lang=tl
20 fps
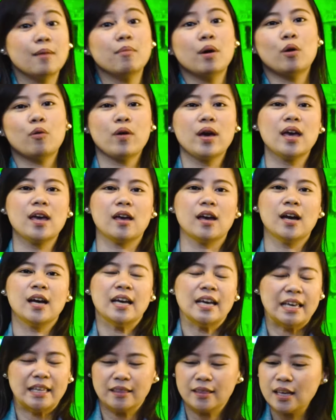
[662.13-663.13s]
them away.
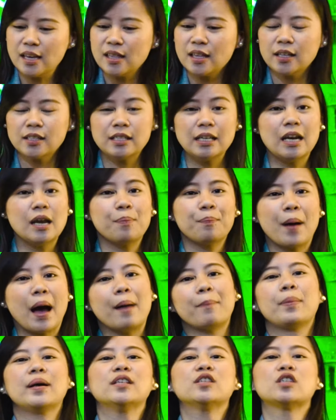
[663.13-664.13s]
Hindi niya sila
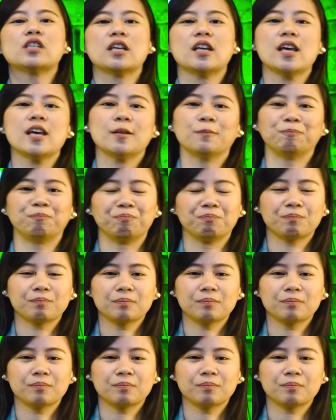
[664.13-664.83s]
papansinin.